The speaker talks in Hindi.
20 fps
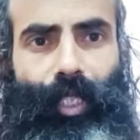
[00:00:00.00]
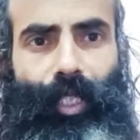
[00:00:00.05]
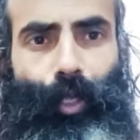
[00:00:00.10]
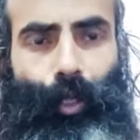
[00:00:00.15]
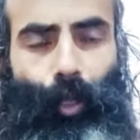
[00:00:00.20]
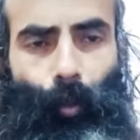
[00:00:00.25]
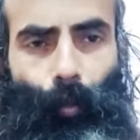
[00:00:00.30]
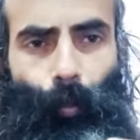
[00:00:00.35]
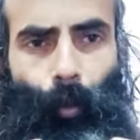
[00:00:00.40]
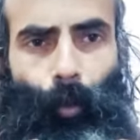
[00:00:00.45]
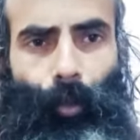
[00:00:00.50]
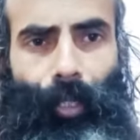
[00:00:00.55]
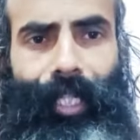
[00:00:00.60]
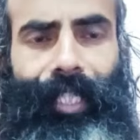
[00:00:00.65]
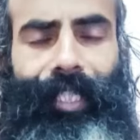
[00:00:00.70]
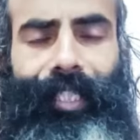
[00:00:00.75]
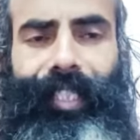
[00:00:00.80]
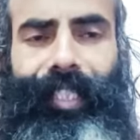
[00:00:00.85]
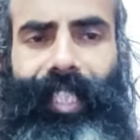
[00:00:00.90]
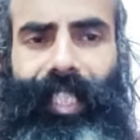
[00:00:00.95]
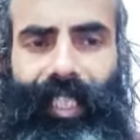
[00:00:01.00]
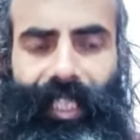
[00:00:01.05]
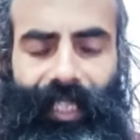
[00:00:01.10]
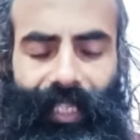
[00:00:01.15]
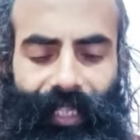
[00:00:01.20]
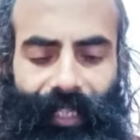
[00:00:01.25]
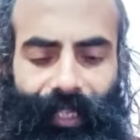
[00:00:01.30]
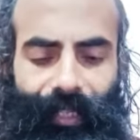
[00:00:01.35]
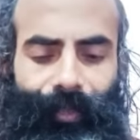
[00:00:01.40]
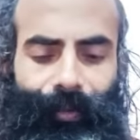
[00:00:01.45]
जो पौराणिक ग्रंथ
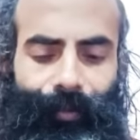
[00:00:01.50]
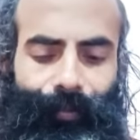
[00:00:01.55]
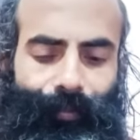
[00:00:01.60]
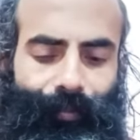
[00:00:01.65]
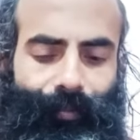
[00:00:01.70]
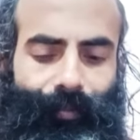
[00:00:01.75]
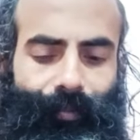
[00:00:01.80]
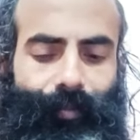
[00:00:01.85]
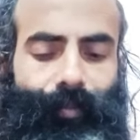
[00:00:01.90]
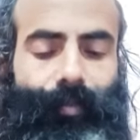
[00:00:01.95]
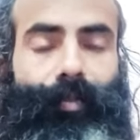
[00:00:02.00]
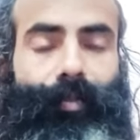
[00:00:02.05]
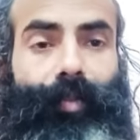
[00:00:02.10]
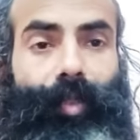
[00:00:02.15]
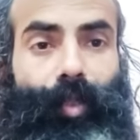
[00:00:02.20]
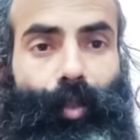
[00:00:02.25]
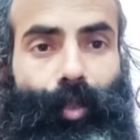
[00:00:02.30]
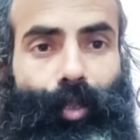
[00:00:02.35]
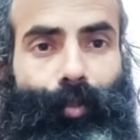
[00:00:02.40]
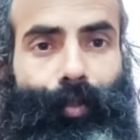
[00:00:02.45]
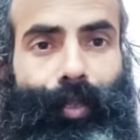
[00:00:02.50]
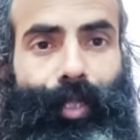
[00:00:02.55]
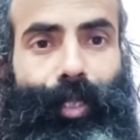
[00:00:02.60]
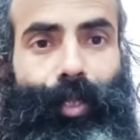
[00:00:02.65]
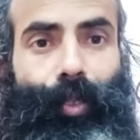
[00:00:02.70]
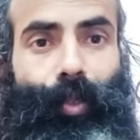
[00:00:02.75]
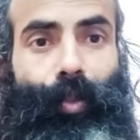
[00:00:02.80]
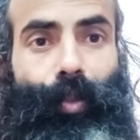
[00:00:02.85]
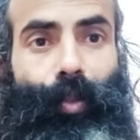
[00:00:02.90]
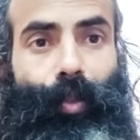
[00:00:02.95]
है उसमें
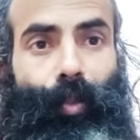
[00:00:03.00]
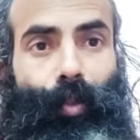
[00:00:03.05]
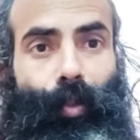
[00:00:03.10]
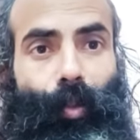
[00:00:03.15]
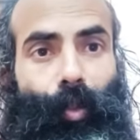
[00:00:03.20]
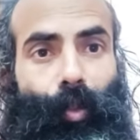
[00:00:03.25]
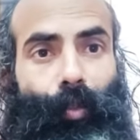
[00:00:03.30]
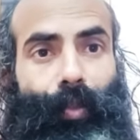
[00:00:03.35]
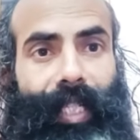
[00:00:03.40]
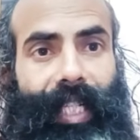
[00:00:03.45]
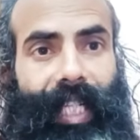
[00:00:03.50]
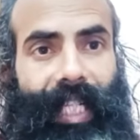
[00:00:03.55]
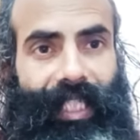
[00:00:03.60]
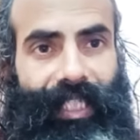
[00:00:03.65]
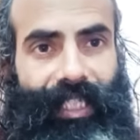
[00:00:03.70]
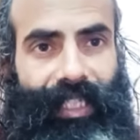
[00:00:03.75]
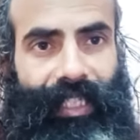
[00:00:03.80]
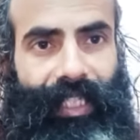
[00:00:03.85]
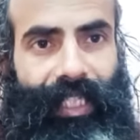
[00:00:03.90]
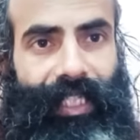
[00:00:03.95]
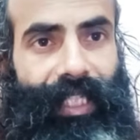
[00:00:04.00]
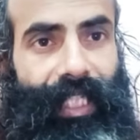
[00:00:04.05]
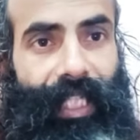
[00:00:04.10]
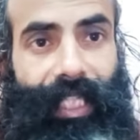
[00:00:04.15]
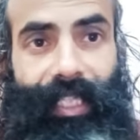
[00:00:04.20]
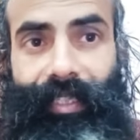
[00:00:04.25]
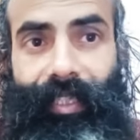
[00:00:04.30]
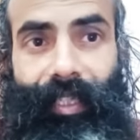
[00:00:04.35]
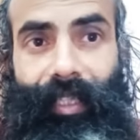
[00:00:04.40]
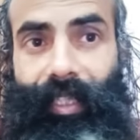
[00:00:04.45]
जो लोभी लालची जैसे
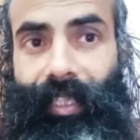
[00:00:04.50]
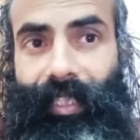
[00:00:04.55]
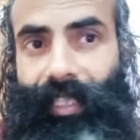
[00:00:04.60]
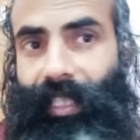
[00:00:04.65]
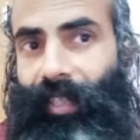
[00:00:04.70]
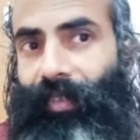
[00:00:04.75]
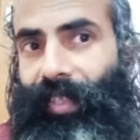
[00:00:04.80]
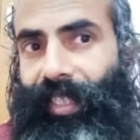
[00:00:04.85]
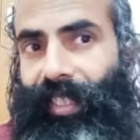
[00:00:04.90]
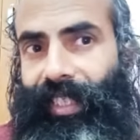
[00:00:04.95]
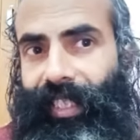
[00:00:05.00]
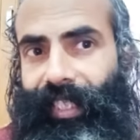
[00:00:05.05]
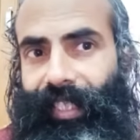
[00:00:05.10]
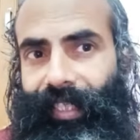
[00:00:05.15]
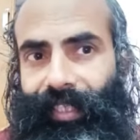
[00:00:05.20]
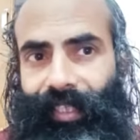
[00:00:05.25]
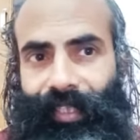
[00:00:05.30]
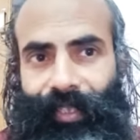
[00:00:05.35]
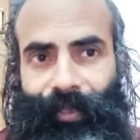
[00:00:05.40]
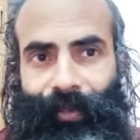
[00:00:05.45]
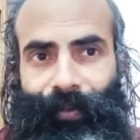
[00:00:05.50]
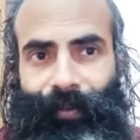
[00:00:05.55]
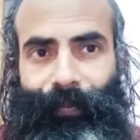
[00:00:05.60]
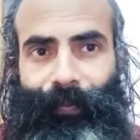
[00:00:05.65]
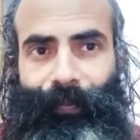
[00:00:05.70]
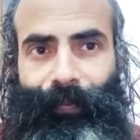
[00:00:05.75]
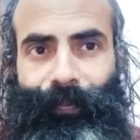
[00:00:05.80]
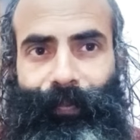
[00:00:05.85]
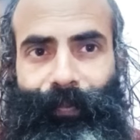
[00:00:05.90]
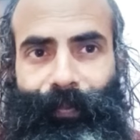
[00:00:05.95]
आजकल कथावाचक है ना
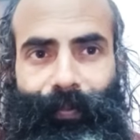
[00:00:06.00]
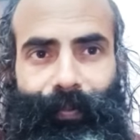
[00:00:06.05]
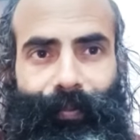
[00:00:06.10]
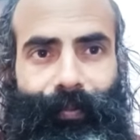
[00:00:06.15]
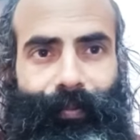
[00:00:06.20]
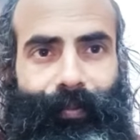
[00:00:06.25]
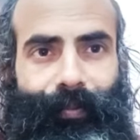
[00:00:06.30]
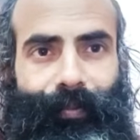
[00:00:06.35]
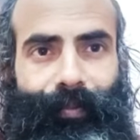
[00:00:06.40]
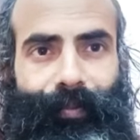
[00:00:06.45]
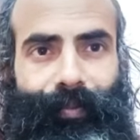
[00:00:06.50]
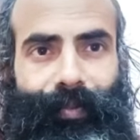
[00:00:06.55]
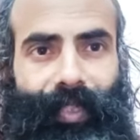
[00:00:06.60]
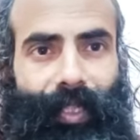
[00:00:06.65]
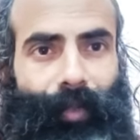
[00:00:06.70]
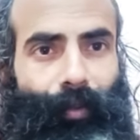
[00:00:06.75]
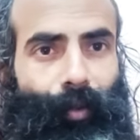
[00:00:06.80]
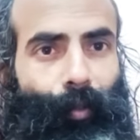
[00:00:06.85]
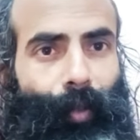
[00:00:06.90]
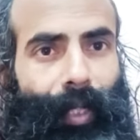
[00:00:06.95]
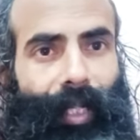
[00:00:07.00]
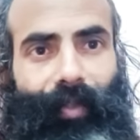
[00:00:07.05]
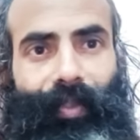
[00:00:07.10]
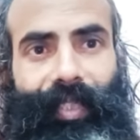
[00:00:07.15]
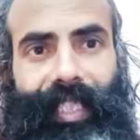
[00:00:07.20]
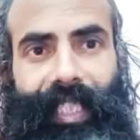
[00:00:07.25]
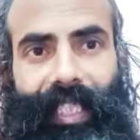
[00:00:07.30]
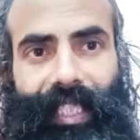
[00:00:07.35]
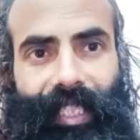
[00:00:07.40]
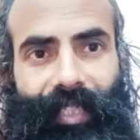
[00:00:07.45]
चाहे वो भागवत
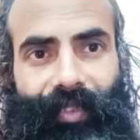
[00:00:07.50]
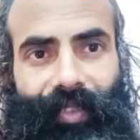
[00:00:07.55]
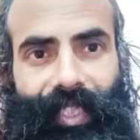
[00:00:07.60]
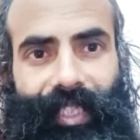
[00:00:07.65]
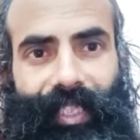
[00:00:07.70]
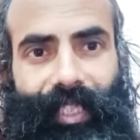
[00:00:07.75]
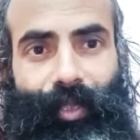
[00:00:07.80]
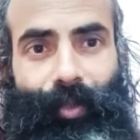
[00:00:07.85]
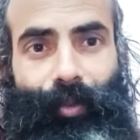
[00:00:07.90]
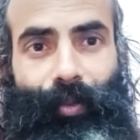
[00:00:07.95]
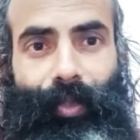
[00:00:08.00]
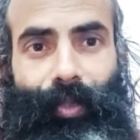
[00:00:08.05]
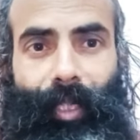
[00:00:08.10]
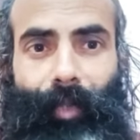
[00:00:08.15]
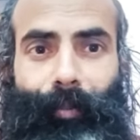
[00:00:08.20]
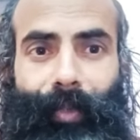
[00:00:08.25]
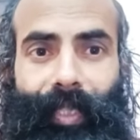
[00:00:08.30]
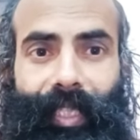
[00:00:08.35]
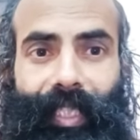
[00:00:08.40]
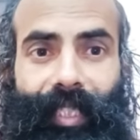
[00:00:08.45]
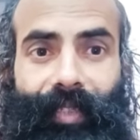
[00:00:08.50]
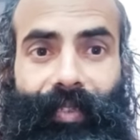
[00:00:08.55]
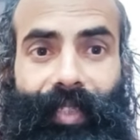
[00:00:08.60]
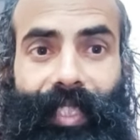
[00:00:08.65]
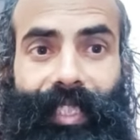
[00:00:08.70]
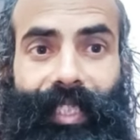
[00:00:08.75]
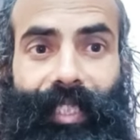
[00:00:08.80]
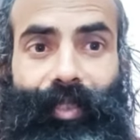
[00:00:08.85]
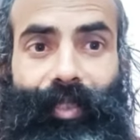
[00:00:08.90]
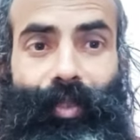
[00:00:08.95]
कथावाचक हो राम
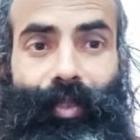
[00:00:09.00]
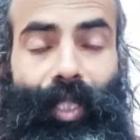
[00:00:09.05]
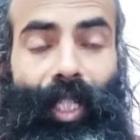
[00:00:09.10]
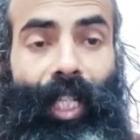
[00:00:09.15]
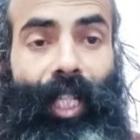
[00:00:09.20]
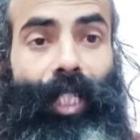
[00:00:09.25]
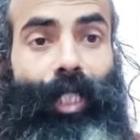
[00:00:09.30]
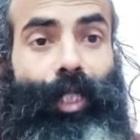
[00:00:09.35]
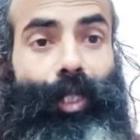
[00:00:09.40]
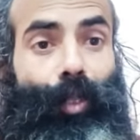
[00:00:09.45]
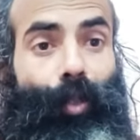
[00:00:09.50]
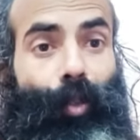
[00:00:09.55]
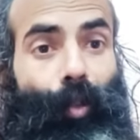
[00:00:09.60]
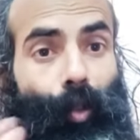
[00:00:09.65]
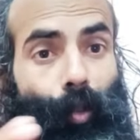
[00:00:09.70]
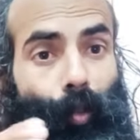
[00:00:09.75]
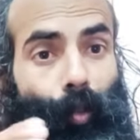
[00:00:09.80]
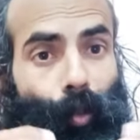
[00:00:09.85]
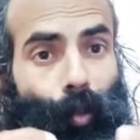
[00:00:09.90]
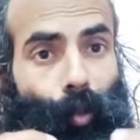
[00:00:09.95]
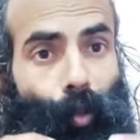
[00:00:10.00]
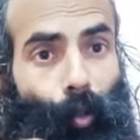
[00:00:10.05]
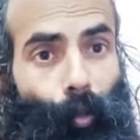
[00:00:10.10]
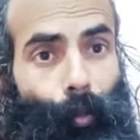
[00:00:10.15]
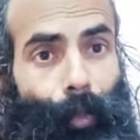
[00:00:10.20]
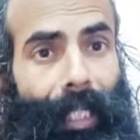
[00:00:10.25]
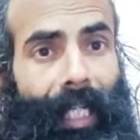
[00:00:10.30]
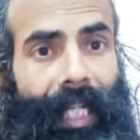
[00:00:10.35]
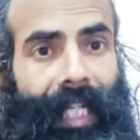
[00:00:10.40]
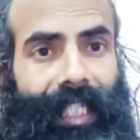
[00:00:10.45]
कथावाचक हो जो लोग
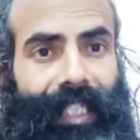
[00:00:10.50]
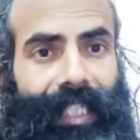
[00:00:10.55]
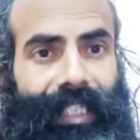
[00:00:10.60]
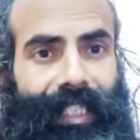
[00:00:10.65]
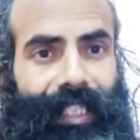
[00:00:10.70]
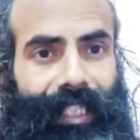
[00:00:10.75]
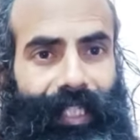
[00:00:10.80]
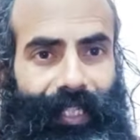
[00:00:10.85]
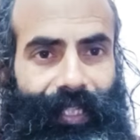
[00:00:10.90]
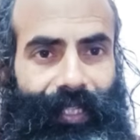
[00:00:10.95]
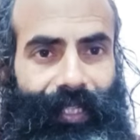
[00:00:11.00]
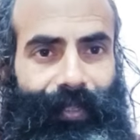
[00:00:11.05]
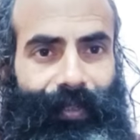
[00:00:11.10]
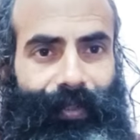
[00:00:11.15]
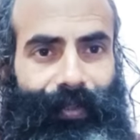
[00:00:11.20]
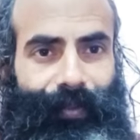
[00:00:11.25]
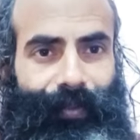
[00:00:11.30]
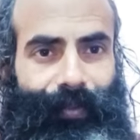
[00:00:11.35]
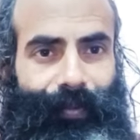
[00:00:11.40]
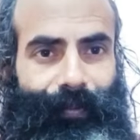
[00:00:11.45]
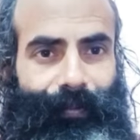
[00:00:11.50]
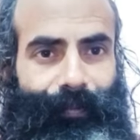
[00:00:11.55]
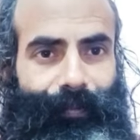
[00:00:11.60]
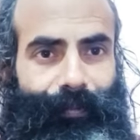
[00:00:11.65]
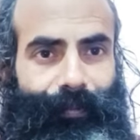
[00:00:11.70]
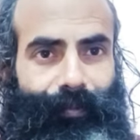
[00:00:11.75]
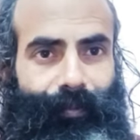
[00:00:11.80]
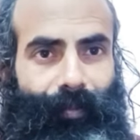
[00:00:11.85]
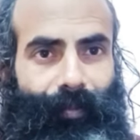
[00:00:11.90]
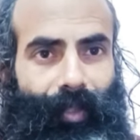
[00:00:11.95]
लोभी लालची हैं
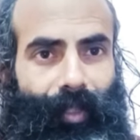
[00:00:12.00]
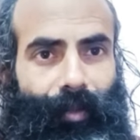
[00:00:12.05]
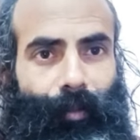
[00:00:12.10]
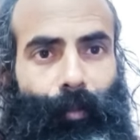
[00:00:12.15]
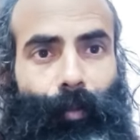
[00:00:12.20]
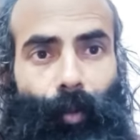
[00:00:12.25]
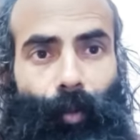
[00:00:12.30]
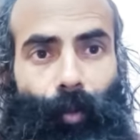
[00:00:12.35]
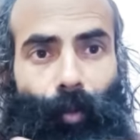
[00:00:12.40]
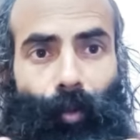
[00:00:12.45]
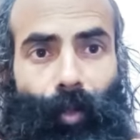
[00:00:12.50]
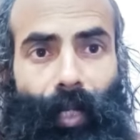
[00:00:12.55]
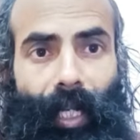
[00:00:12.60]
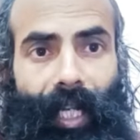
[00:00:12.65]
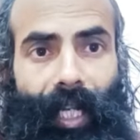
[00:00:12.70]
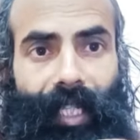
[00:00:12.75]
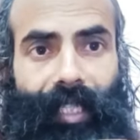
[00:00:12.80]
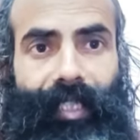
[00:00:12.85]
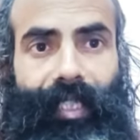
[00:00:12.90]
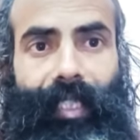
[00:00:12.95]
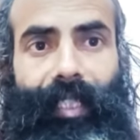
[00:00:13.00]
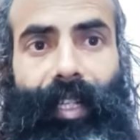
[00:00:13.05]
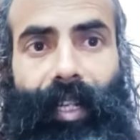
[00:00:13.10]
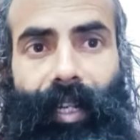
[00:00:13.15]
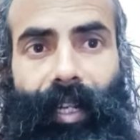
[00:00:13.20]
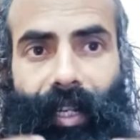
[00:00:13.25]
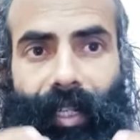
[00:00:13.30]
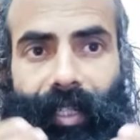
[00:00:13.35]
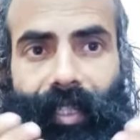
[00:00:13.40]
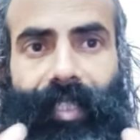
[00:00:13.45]
वो लोग अर्थ का
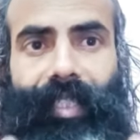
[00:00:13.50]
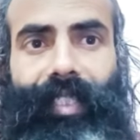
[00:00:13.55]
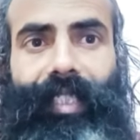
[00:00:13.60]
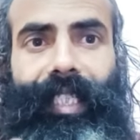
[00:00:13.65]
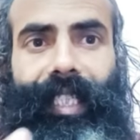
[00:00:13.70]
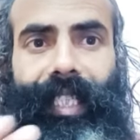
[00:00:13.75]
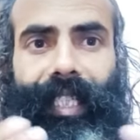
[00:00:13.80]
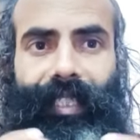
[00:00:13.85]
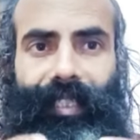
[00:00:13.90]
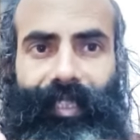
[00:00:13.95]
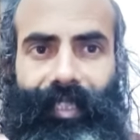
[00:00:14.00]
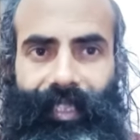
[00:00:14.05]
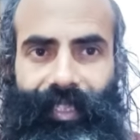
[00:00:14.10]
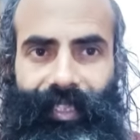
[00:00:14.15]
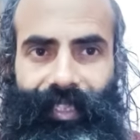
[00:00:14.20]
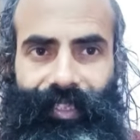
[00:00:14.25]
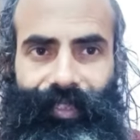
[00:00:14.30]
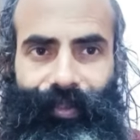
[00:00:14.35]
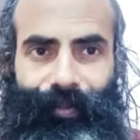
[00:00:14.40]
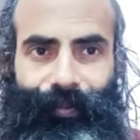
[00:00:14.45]
अनर्थ करते हैं